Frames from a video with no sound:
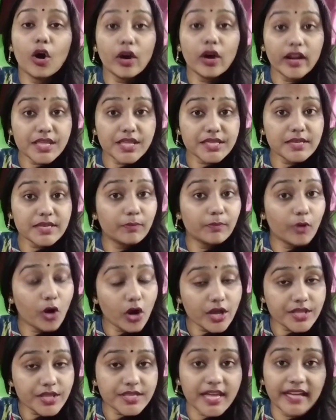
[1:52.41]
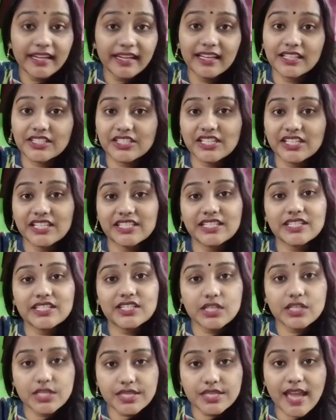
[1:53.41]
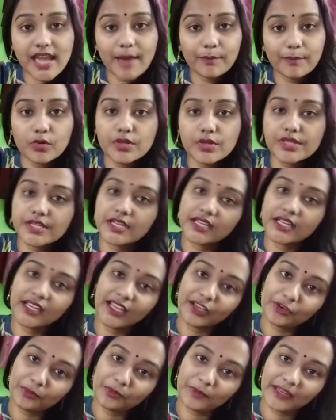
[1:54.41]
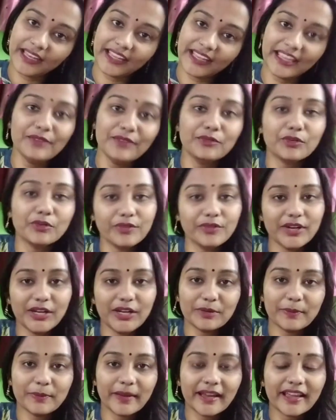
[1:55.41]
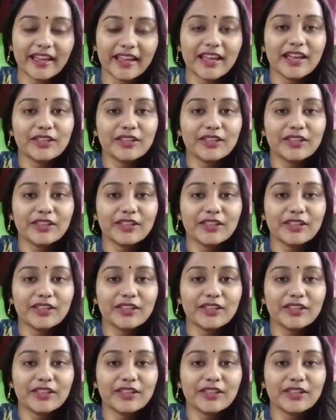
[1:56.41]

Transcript: और ऐसी बहुत सारी अच्छी अच्छी चीज़ें आपको सीखने को मिलेंगी वो वीडियो में